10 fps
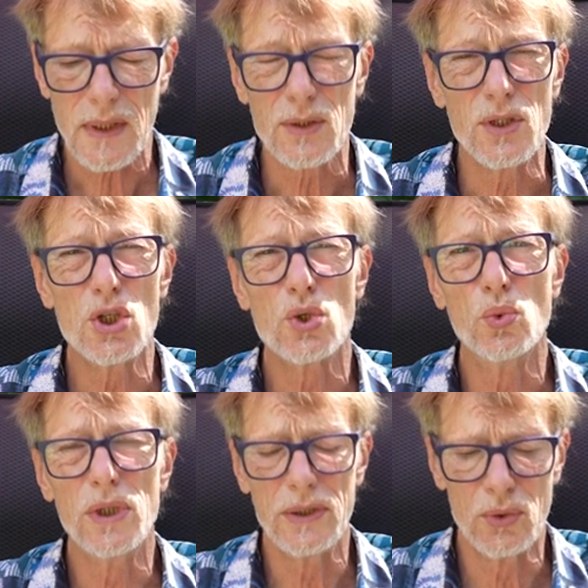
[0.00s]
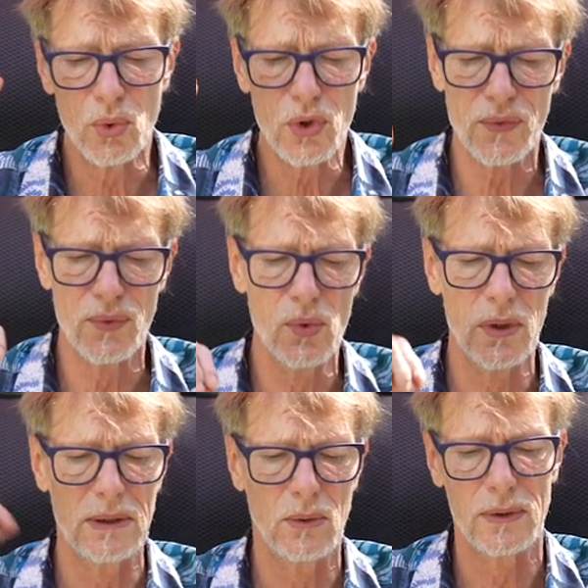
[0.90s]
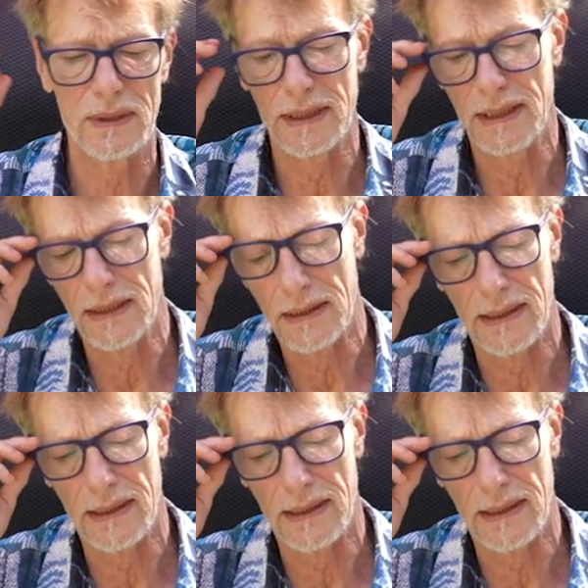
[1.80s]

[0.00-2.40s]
die Studien durchführen und die